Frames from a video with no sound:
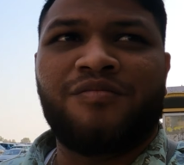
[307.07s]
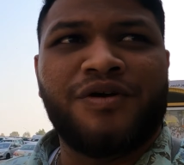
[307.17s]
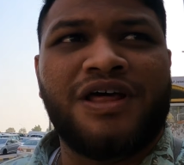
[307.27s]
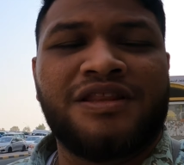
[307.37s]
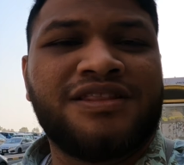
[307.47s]

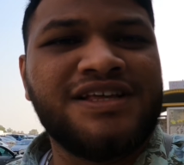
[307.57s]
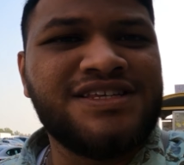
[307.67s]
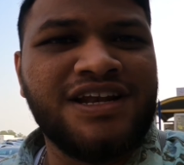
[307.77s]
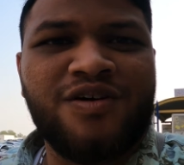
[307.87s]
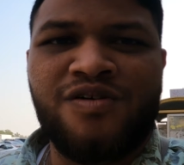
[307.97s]
போய் அந்த
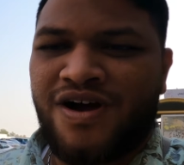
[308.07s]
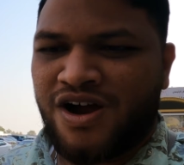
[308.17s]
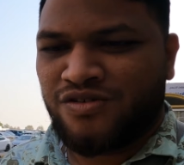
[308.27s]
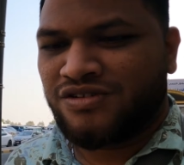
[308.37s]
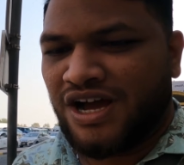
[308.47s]
திங்ஸ் என்னவோ
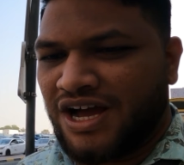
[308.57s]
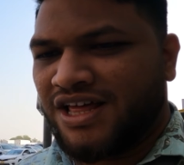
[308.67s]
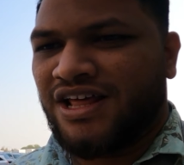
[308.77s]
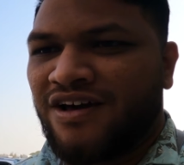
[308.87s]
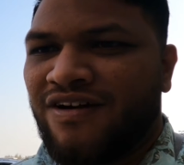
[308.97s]
வாங்கணுங்கிறாங்க
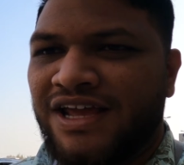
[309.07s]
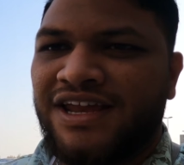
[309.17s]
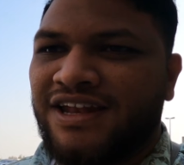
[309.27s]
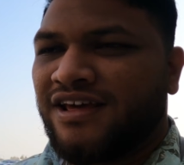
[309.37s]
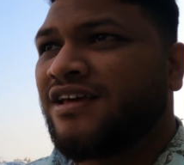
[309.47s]
அதெல்லாம்
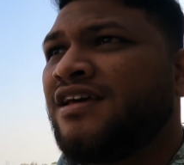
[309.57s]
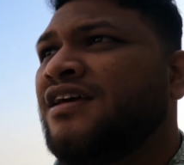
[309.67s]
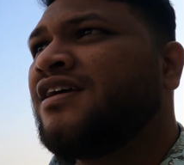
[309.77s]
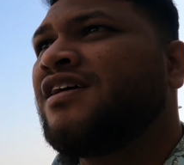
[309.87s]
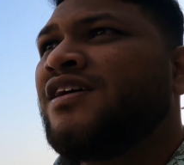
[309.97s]
வாங்கிட்டு
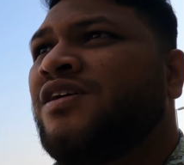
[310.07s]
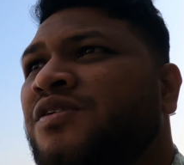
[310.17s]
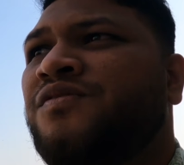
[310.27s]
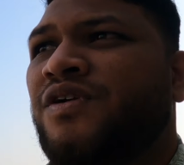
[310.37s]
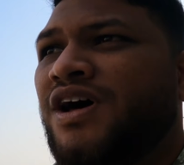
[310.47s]

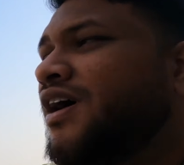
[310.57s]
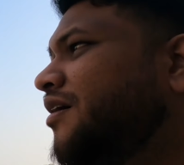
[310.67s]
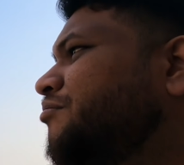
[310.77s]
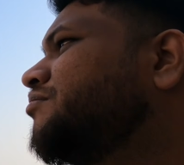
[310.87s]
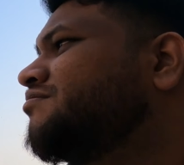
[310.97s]
ஃபுல்லாக
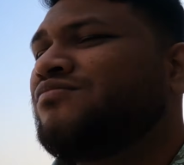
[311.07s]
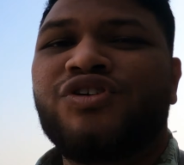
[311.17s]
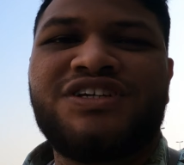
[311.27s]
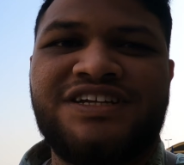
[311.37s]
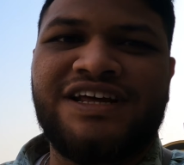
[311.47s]

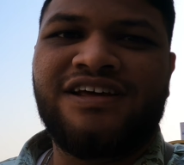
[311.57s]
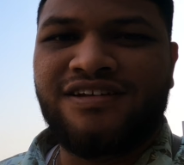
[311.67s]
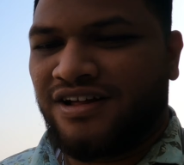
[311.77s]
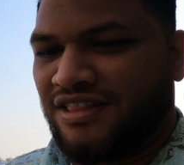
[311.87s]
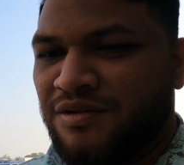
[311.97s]
முடிச்சுட்டு
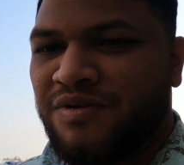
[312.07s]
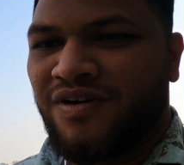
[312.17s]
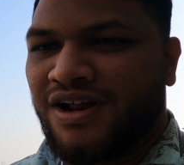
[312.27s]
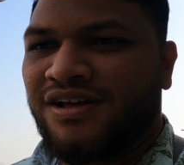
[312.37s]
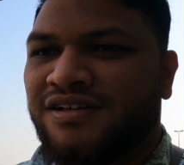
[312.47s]
நான் திரும்பி
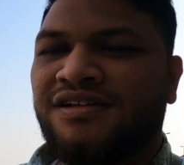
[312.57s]
வரேன்